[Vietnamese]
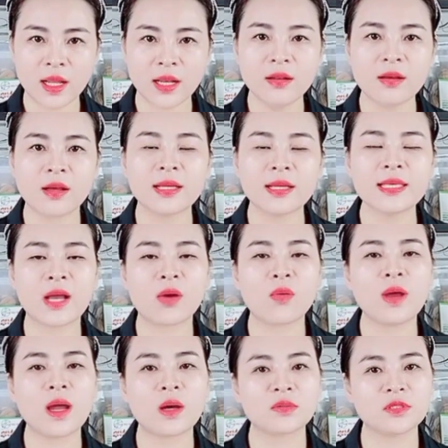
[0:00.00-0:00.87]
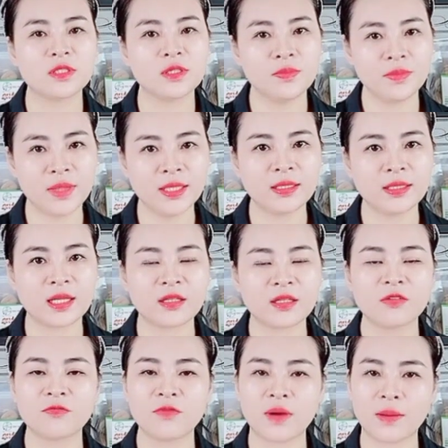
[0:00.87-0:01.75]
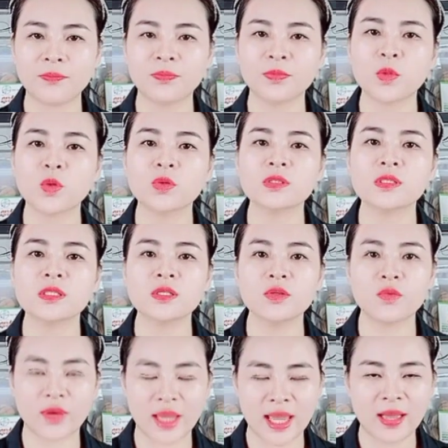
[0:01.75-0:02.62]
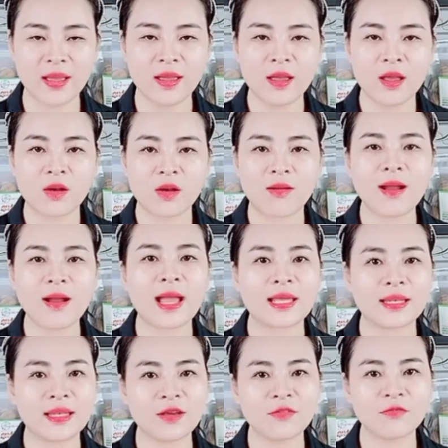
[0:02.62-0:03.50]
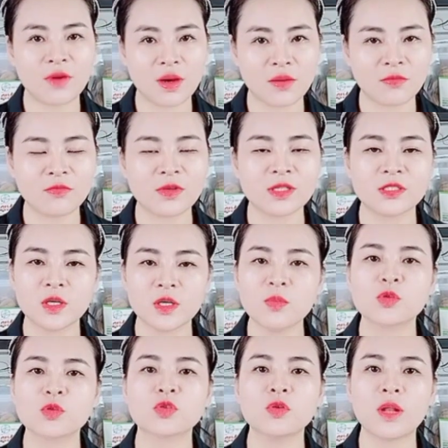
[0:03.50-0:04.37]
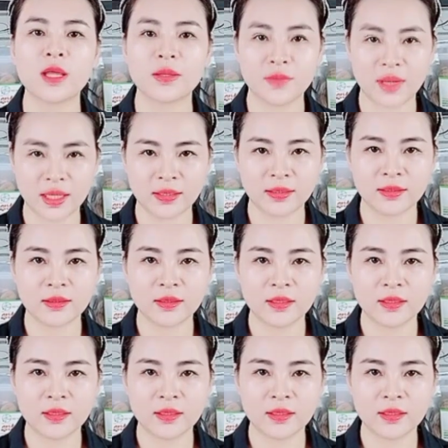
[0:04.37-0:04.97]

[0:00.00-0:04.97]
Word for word: đã được các nhà khoa học chứng minh là thực phẩm tốt cho sức khỏe, có khả năng phòng và chữa một số loại bệnh.